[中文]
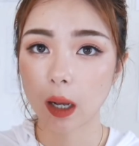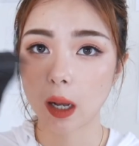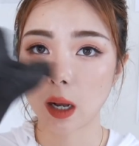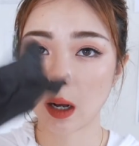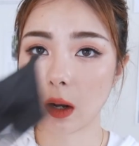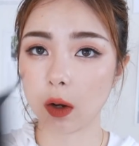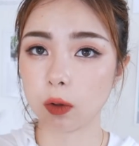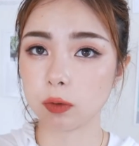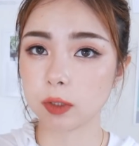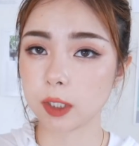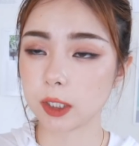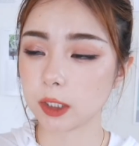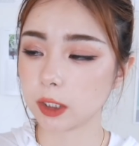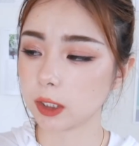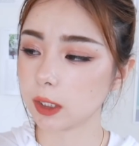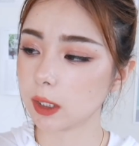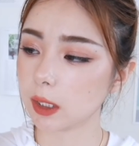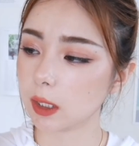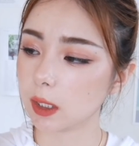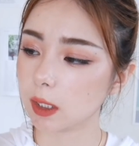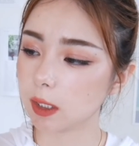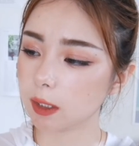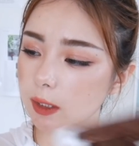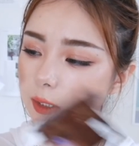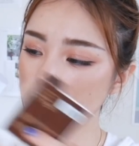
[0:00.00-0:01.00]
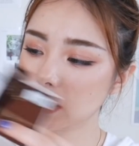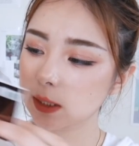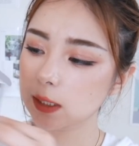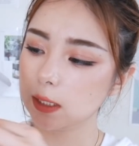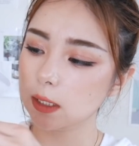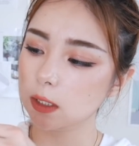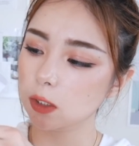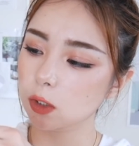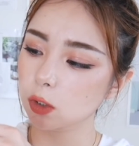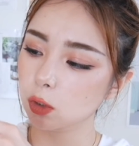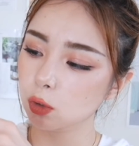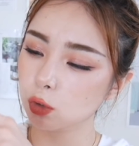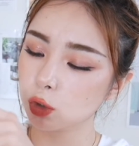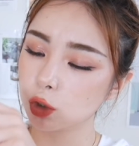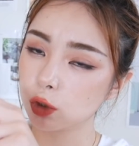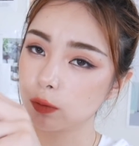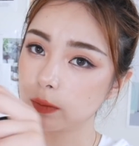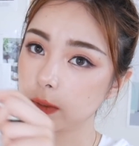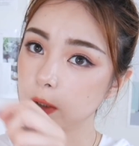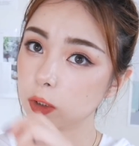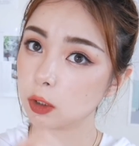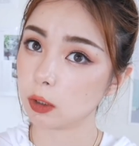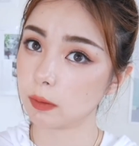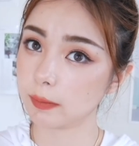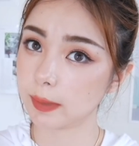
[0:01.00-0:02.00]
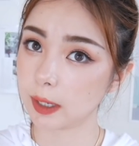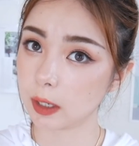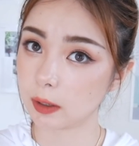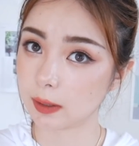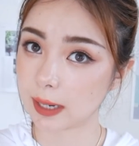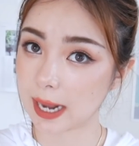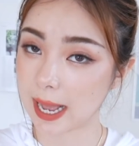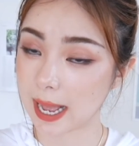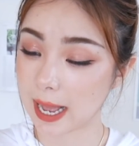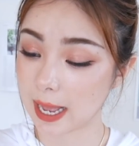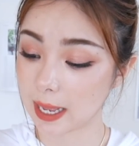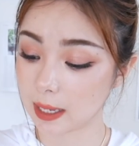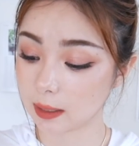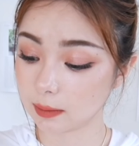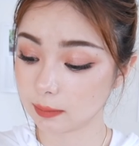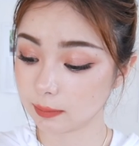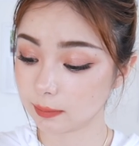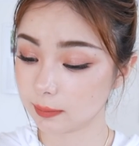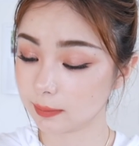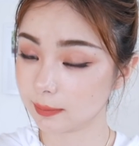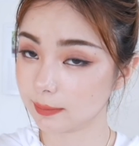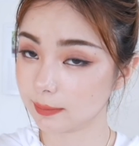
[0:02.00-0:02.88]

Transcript: 好，那这个盒子里就什么都没有啦。